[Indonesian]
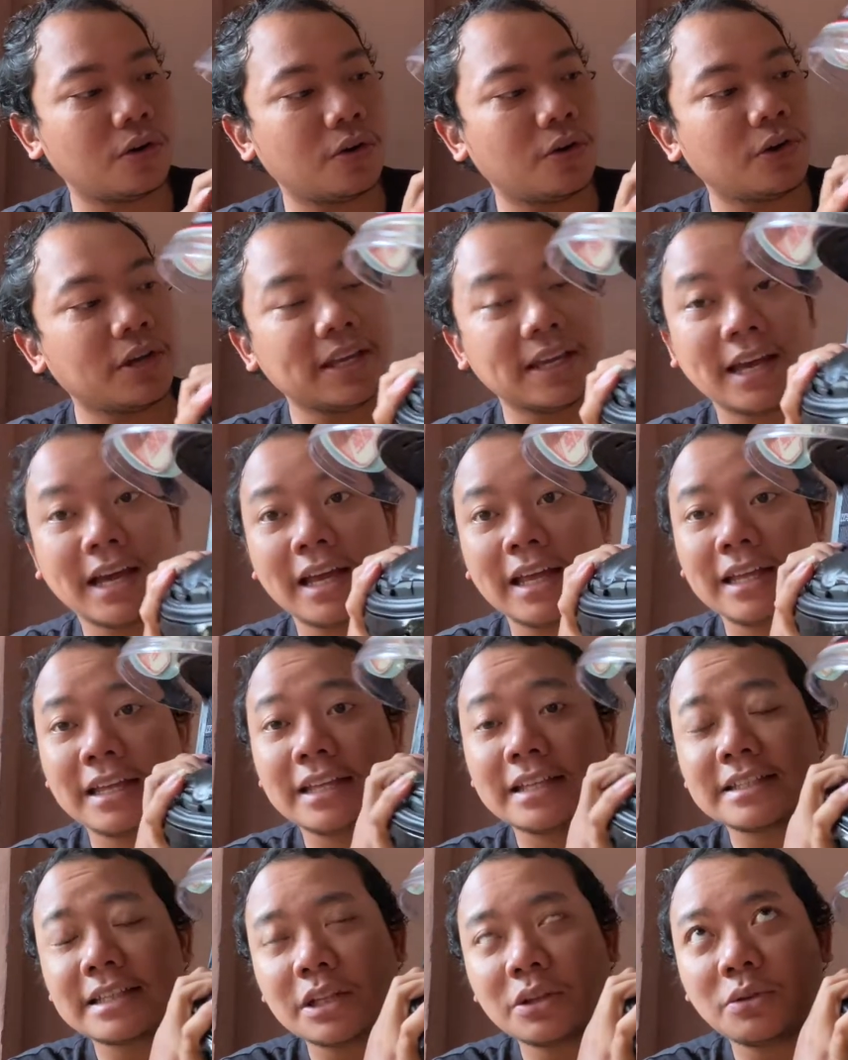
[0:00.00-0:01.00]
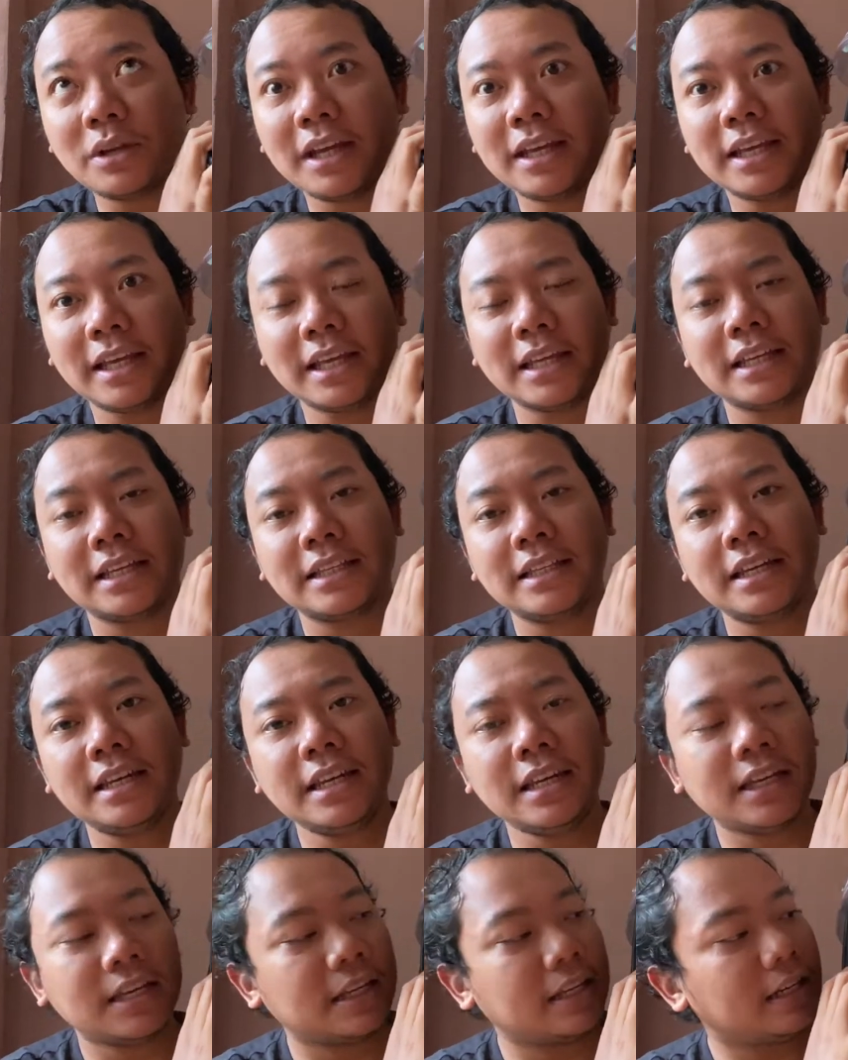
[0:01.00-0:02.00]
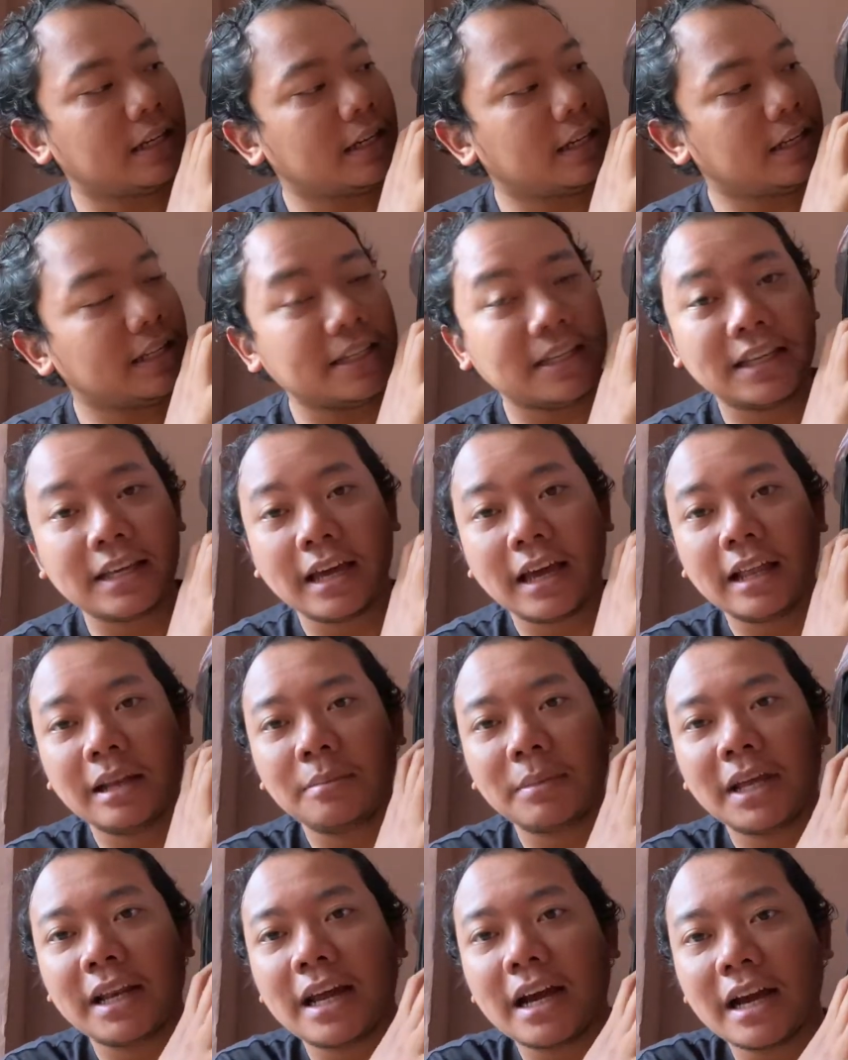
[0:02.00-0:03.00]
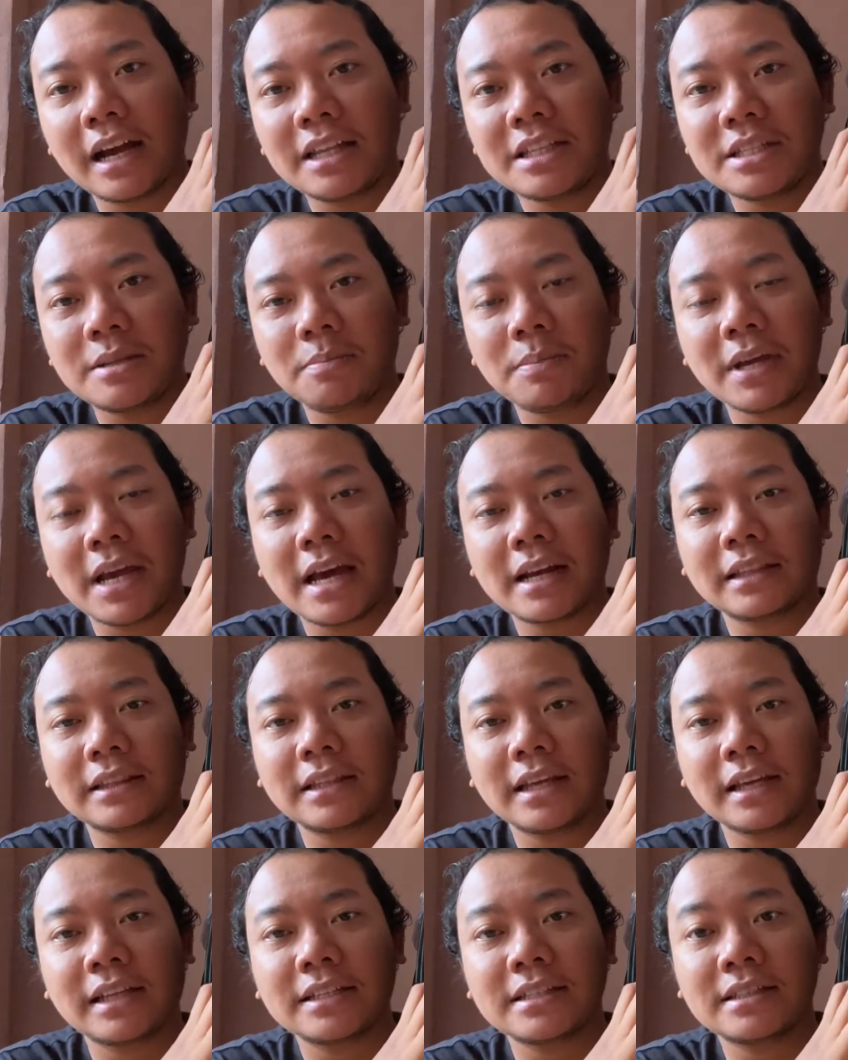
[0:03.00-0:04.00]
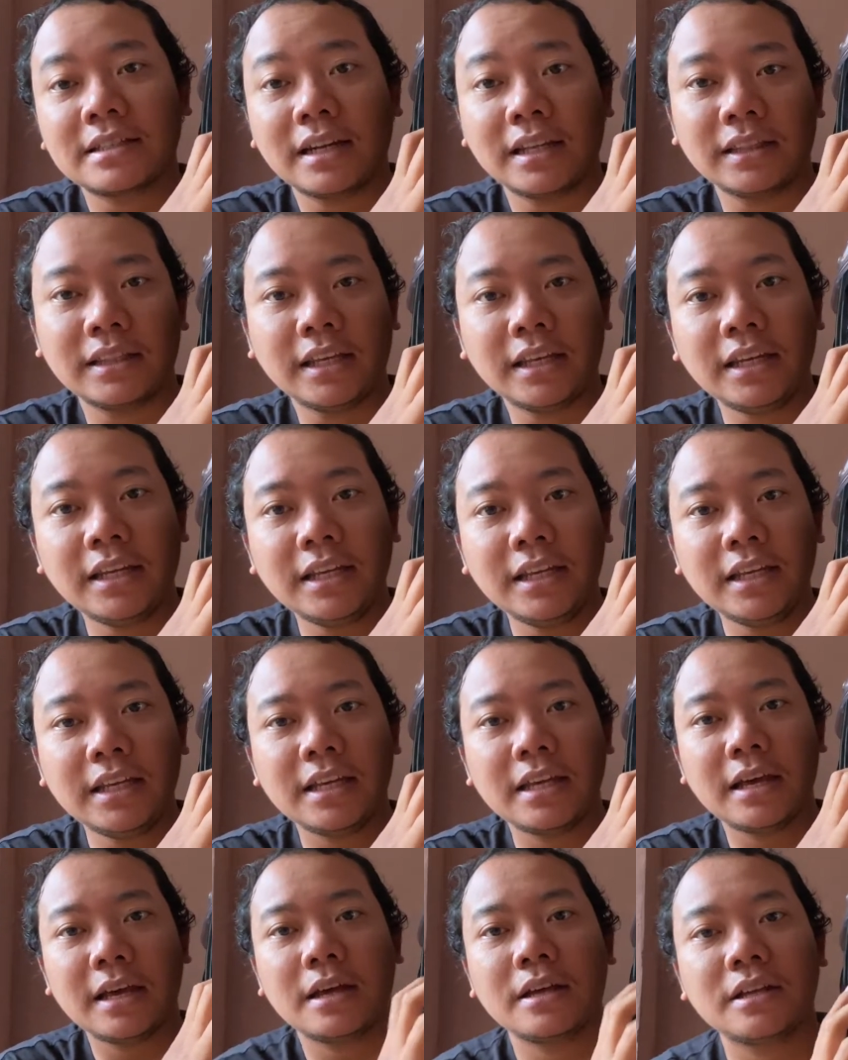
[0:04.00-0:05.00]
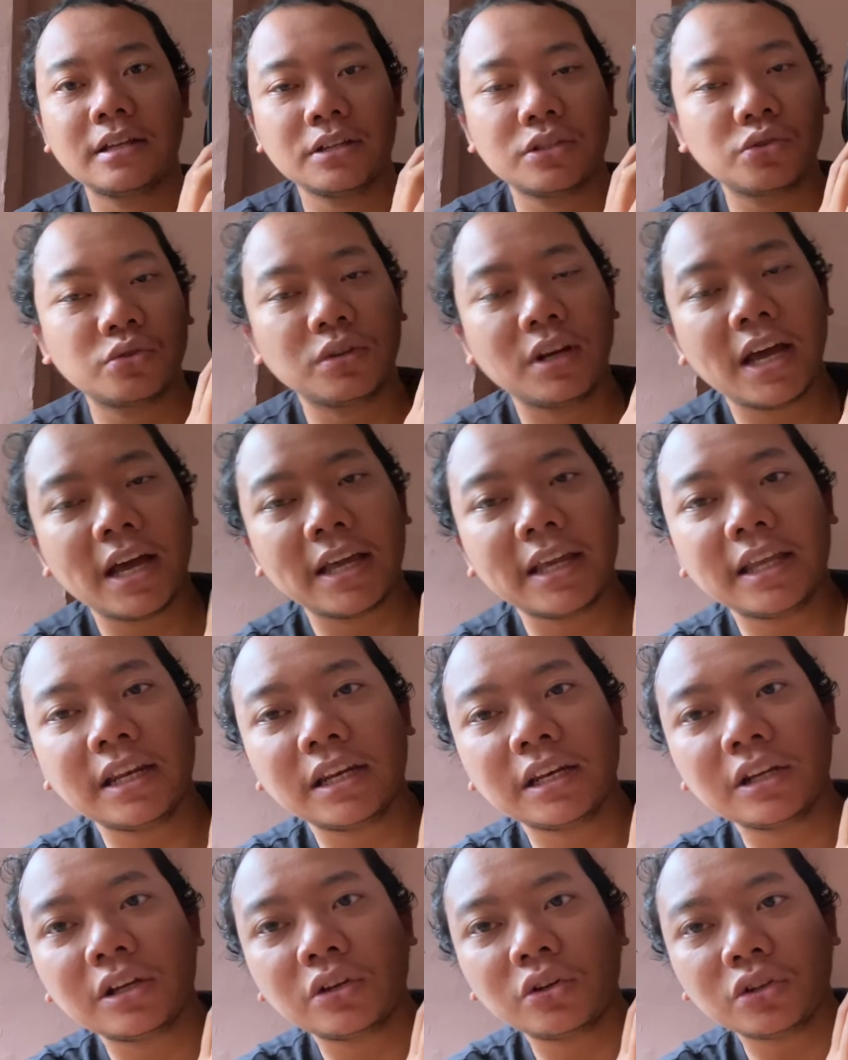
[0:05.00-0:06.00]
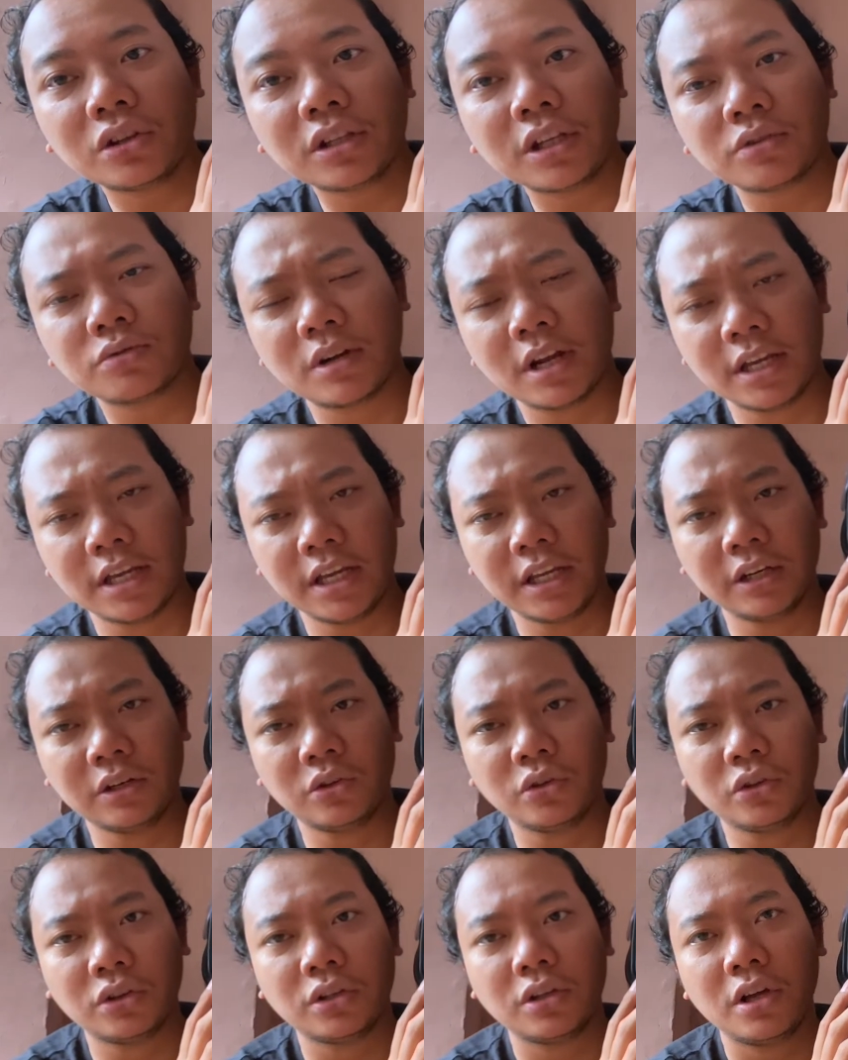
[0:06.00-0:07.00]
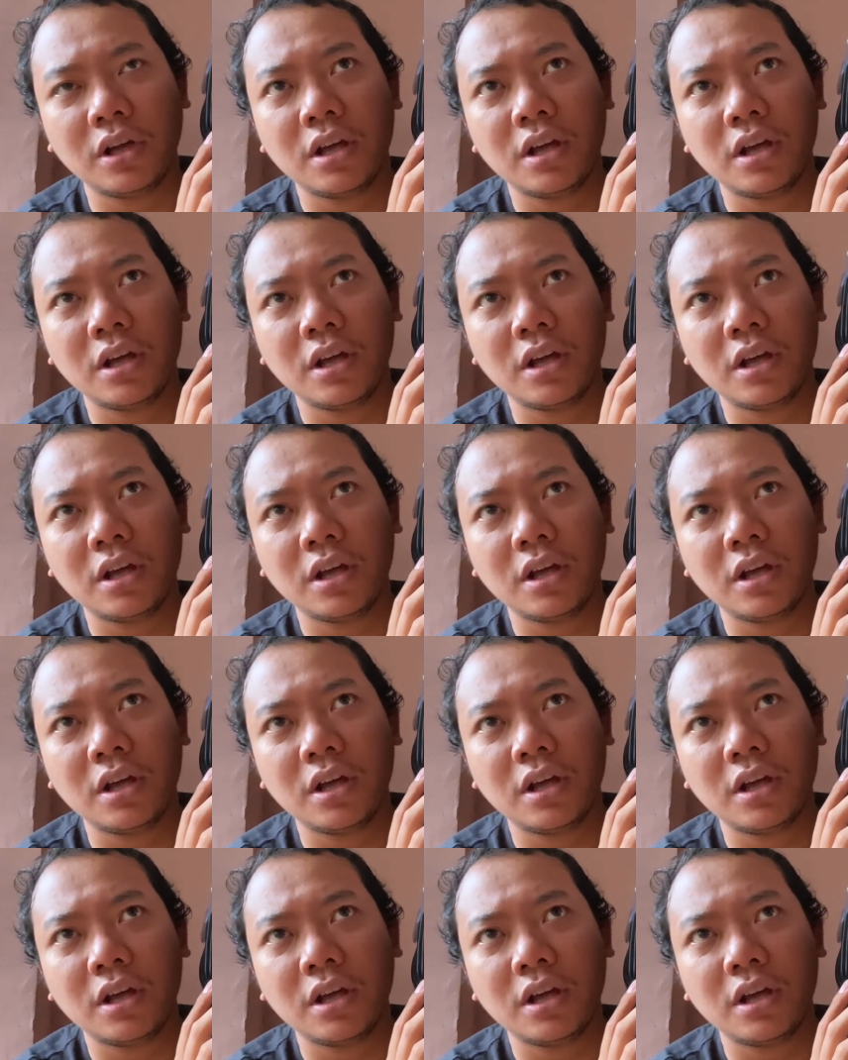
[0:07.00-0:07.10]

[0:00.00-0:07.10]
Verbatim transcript: oh iya satu lagi jadi di helm NHK GPR Tech Street ini sudah include eh sudah include.